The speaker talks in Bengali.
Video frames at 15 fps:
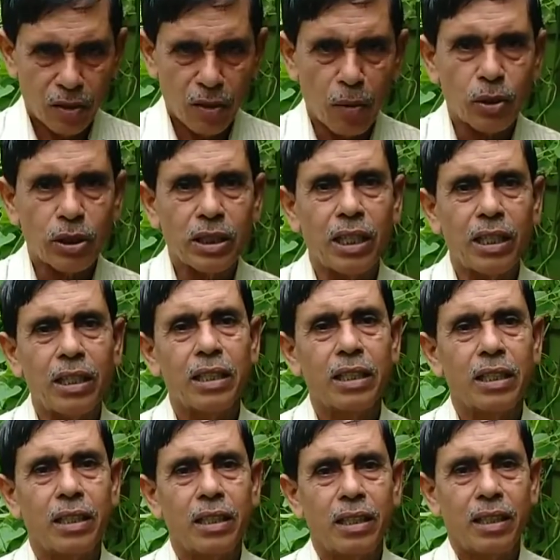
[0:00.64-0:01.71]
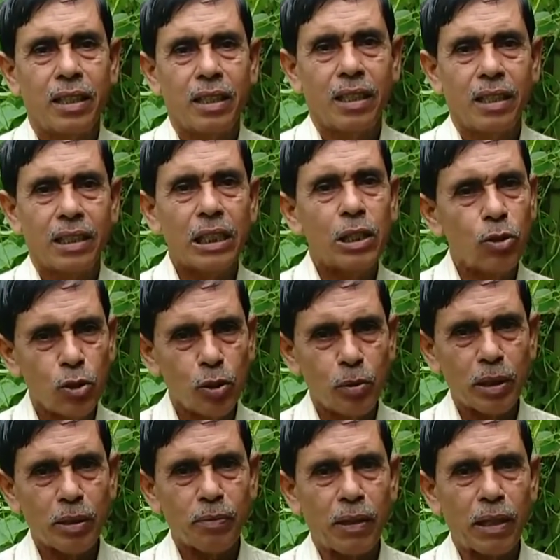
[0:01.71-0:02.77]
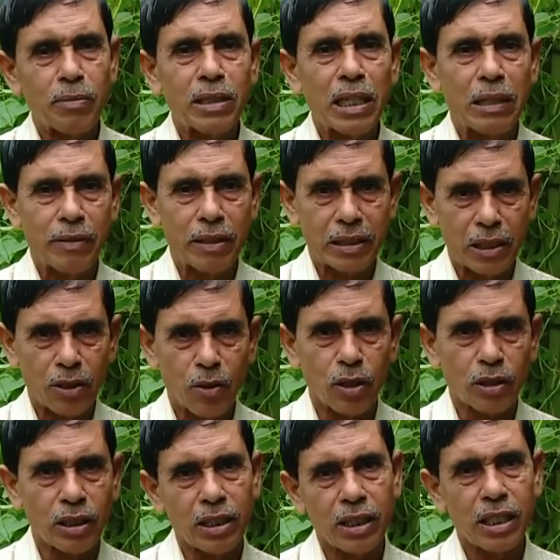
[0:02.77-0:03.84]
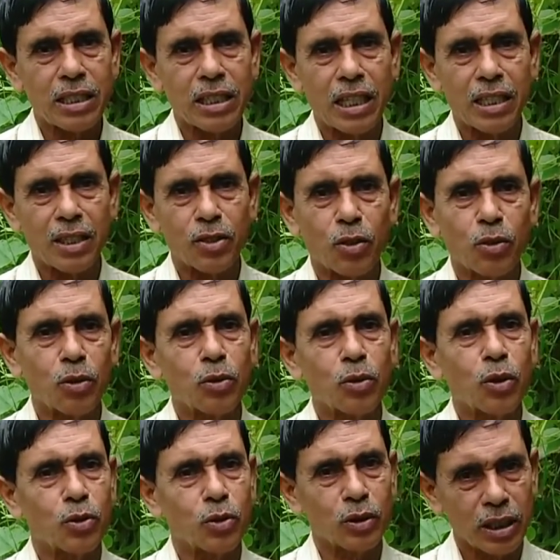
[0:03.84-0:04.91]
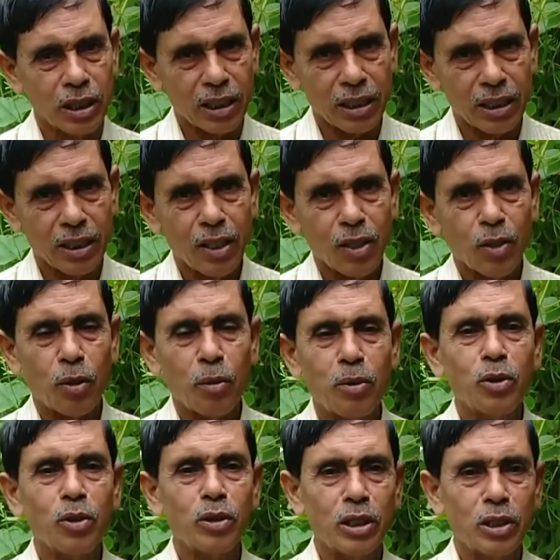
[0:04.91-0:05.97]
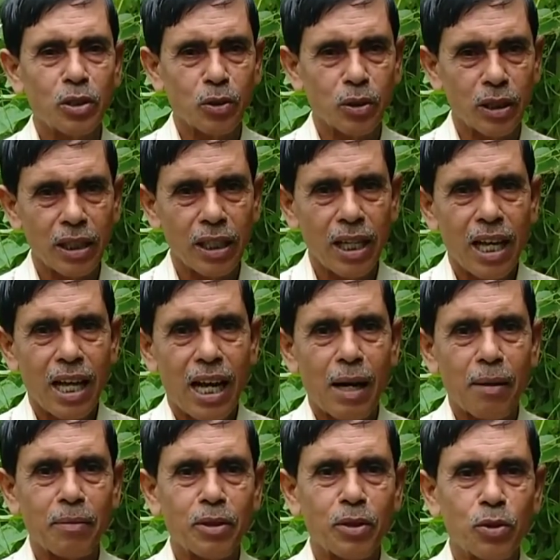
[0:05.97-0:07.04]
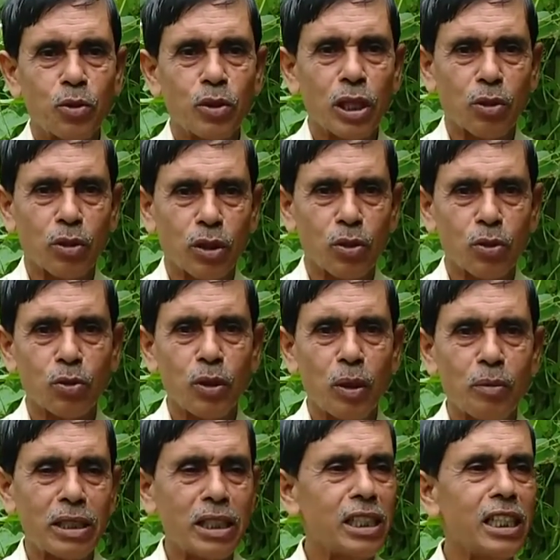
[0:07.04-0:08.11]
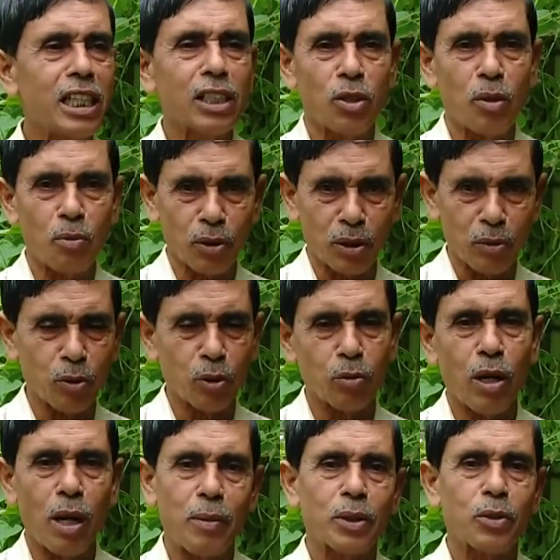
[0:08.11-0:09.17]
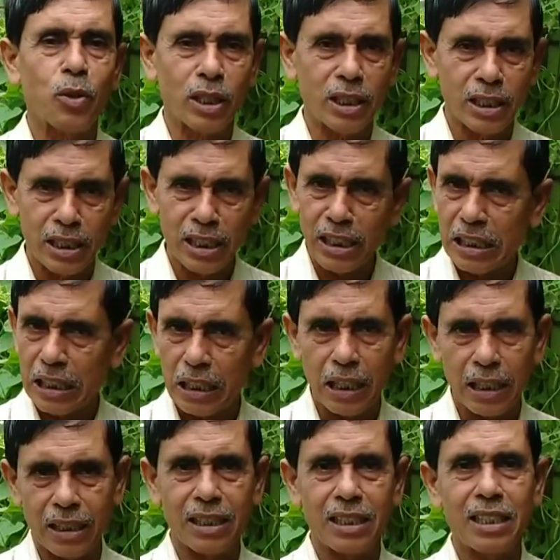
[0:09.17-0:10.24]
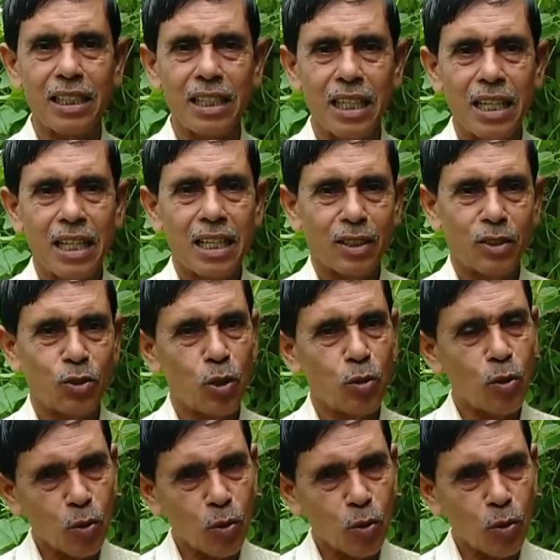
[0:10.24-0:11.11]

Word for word: নমস্কার ইউটিউবের ফার্মিং অ্যাডভাইসার অনাথ হাজারি চ্যানেলে সকল দর্শকদেরকে অভিনন্দিত করে আমি দু চার কথা শুধু আমি চিচিঙা সম্পর্কে বলবো আমার ঘরে যে চিচিঙা লাগিয়েছি জৈব